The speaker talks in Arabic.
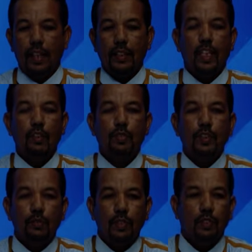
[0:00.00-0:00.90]
طيب
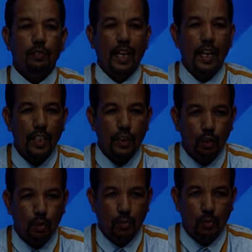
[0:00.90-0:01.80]
في في حاله
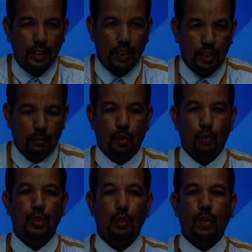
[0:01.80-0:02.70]
الدول المتقدمه او
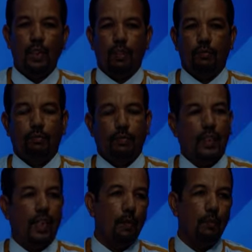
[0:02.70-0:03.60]
الدول
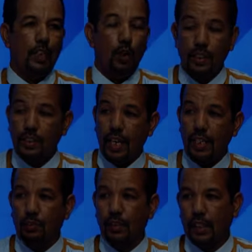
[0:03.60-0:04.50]
النامية
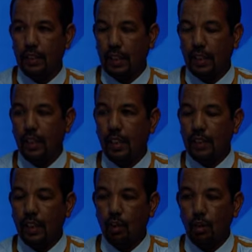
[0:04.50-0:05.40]
والسائرة في طريق,
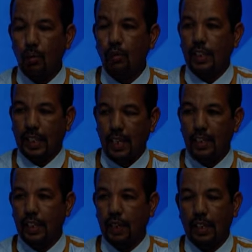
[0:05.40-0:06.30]
طريق النمو
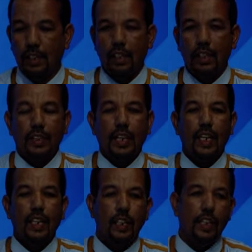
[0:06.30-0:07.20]
كحالتنا نحن
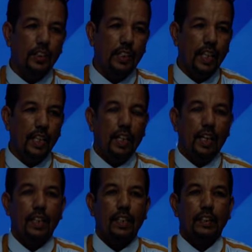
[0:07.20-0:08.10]
كان الأجدى
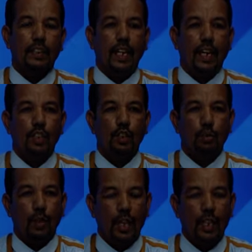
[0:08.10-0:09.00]
أن نطرح
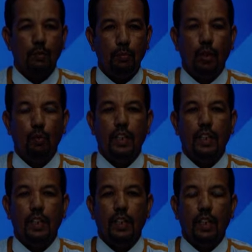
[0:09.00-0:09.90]
السؤال
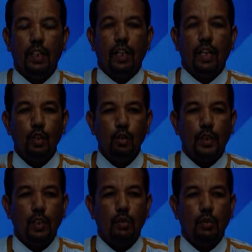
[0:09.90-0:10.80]
المحوري هل
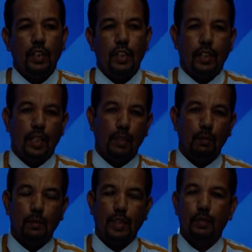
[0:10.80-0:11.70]
يمكن إذا
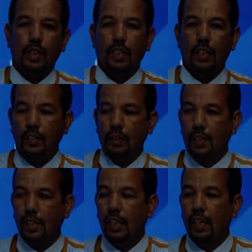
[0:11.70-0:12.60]
اهتممنا مثلا
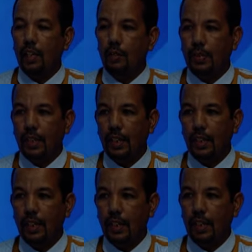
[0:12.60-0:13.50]
اهتمنا
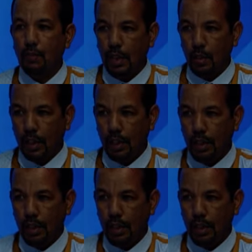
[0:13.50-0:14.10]
بالمحور